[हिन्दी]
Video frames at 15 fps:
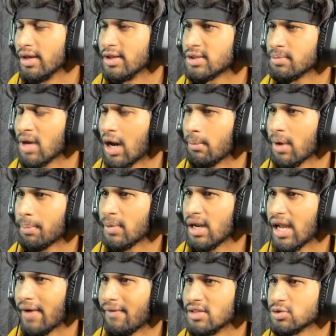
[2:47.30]
इसमें हमें अपने
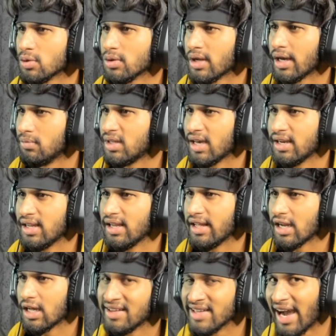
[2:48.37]
लेवल चुनने हैं ये नहीं
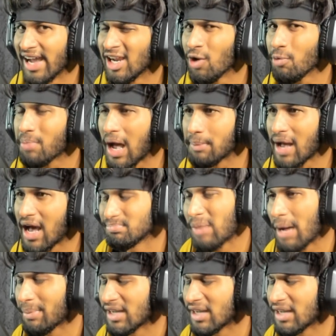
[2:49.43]
लेना आई लव पापा पापा